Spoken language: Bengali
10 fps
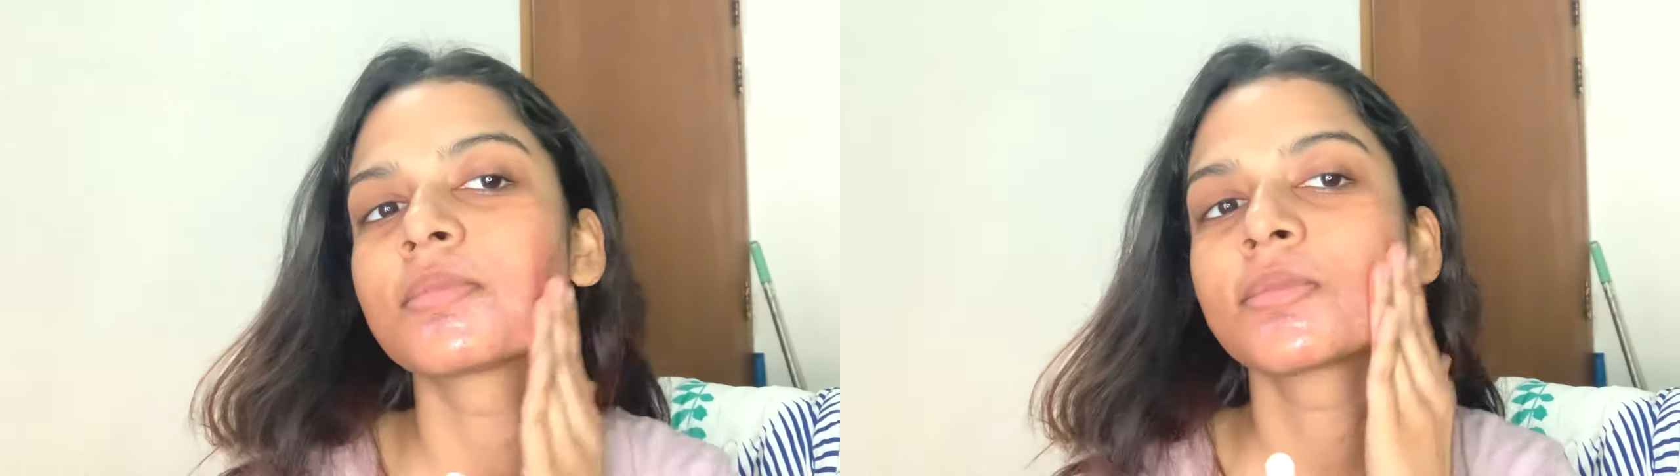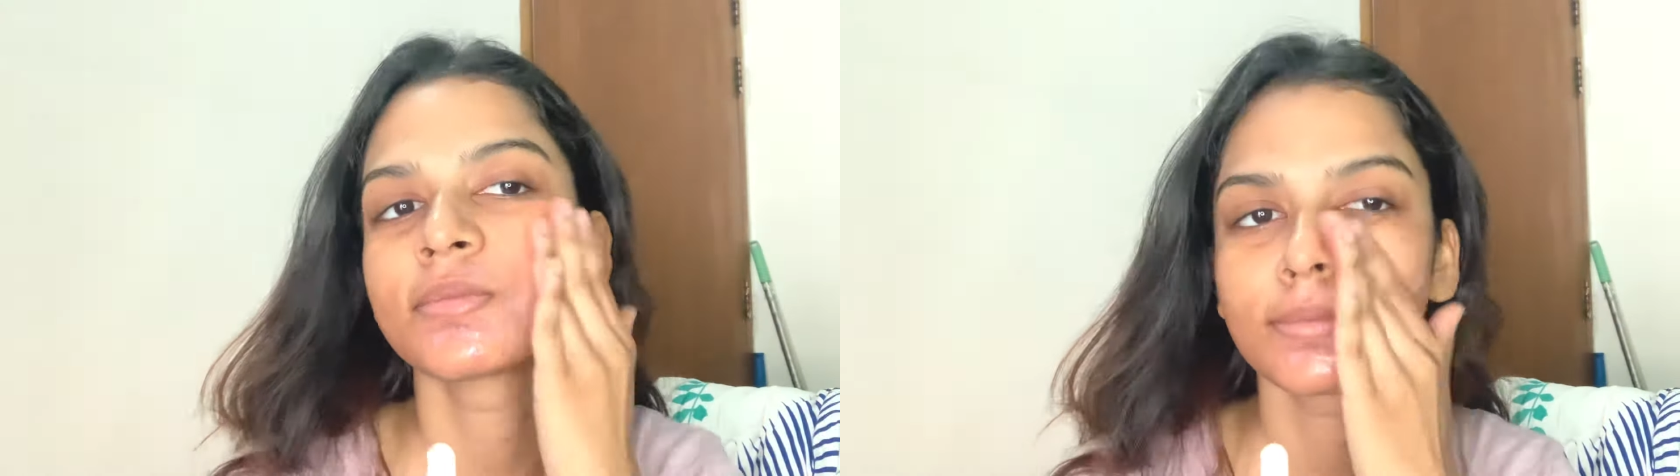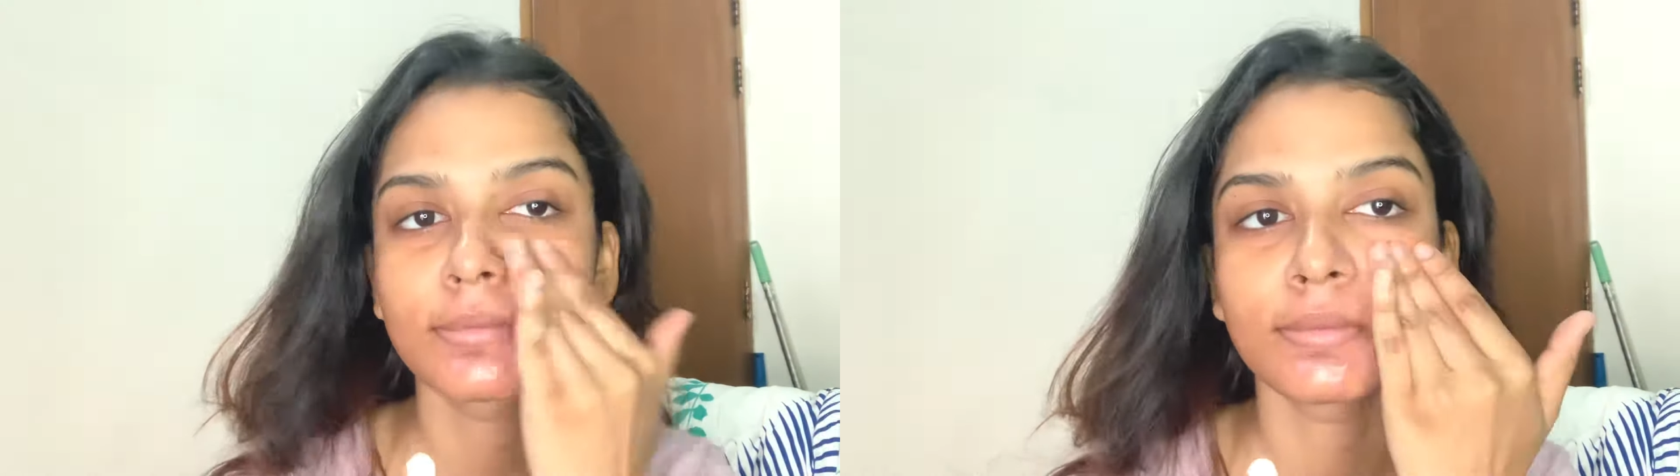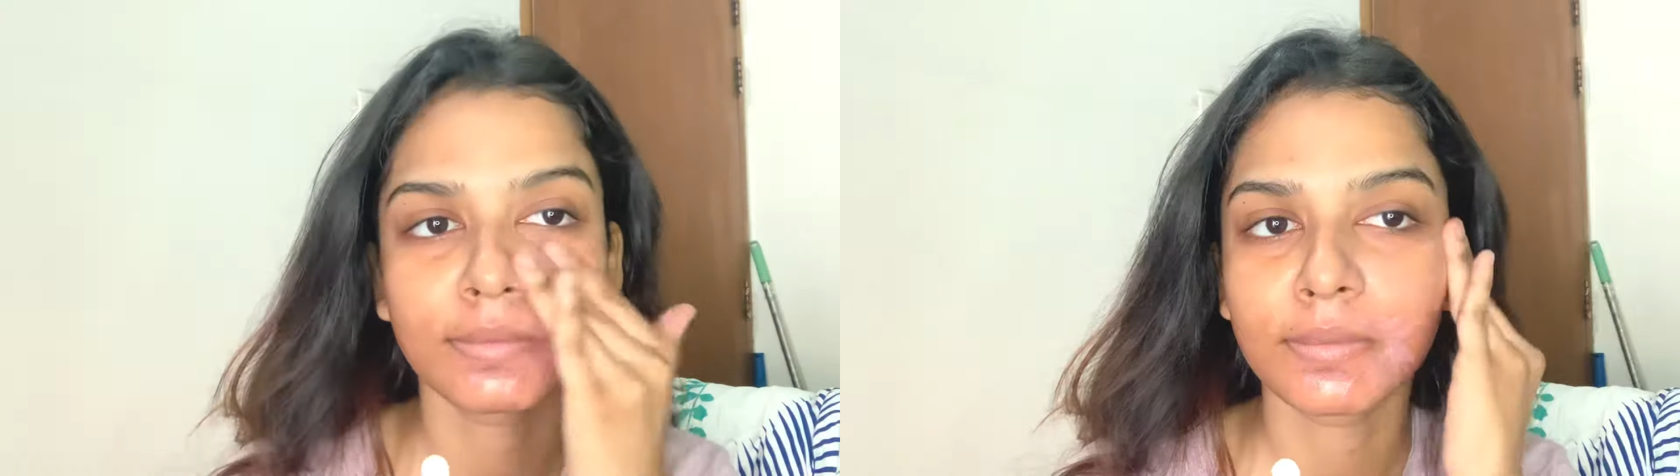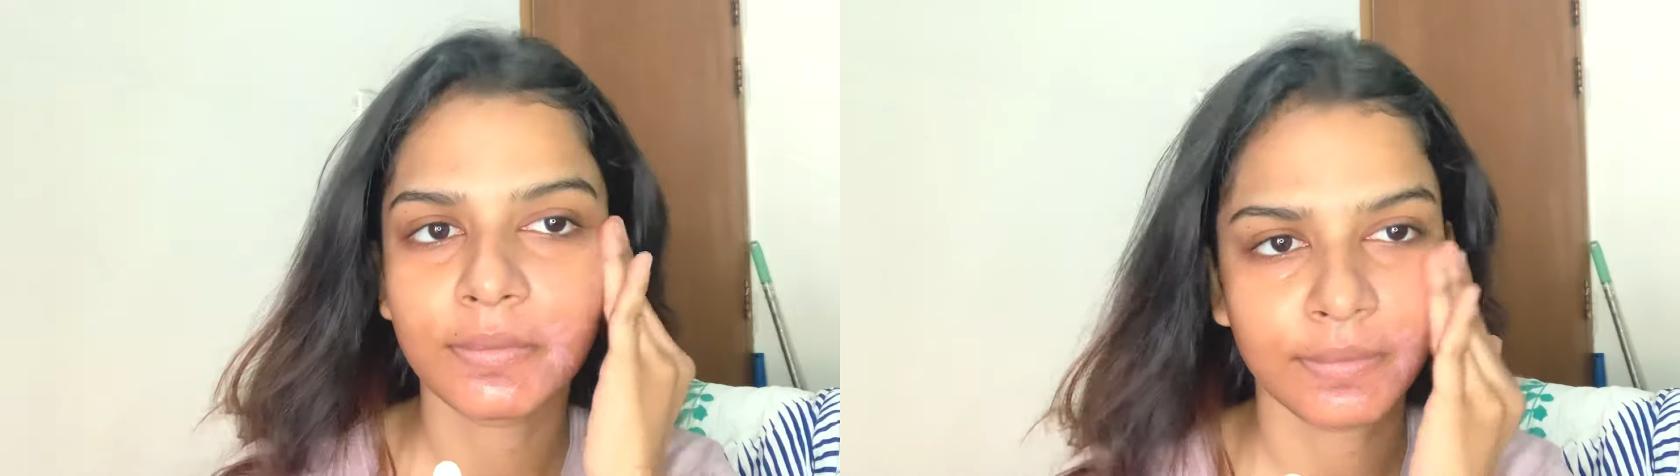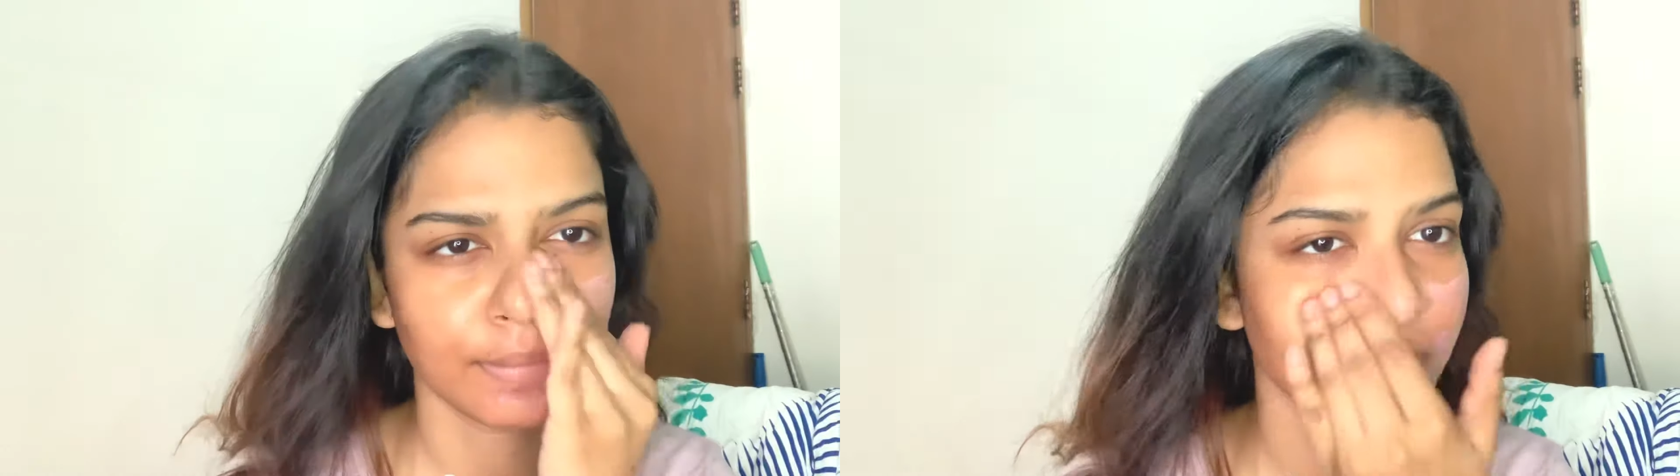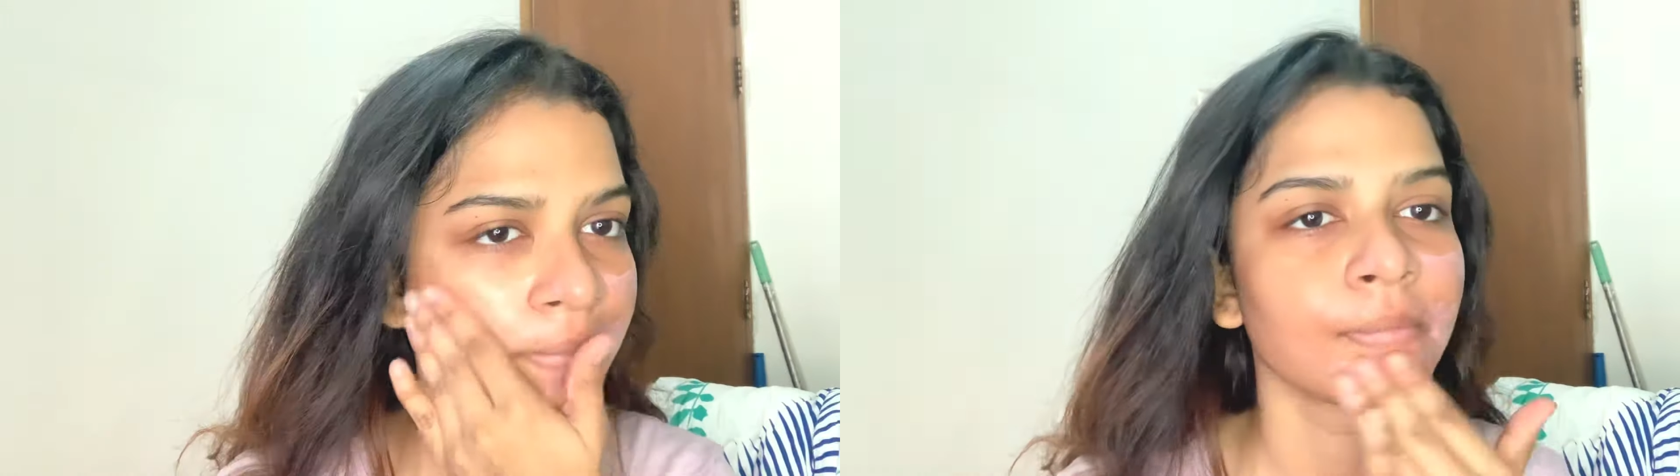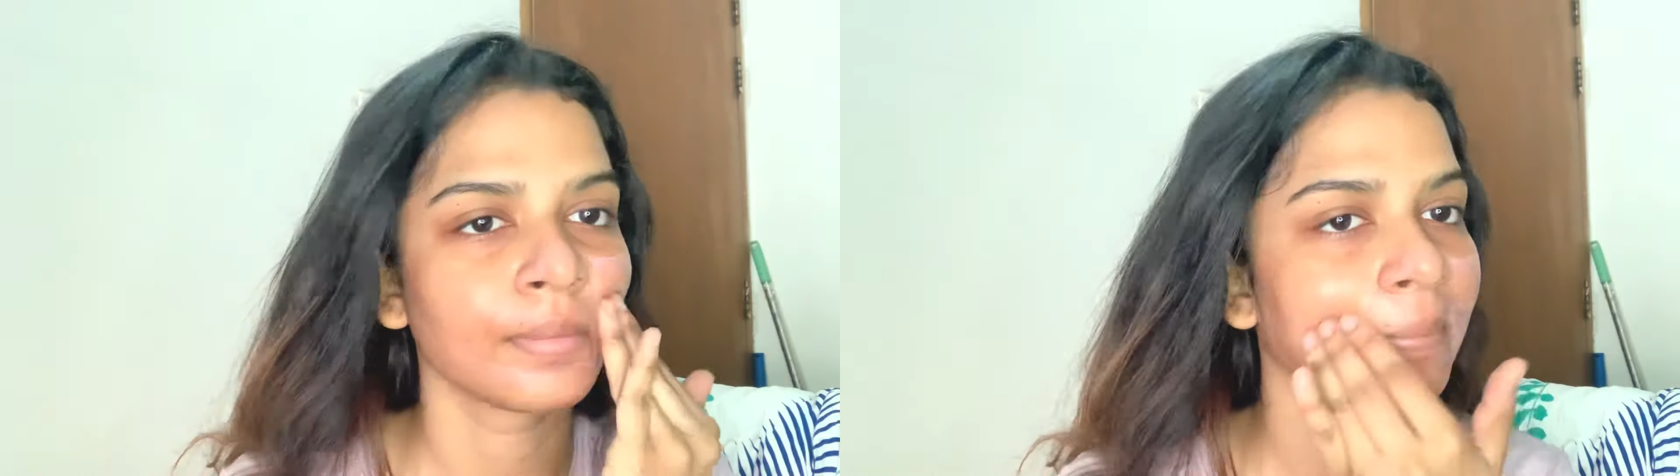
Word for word: ইভেনলি অ্যাপ্লাই করতে হবে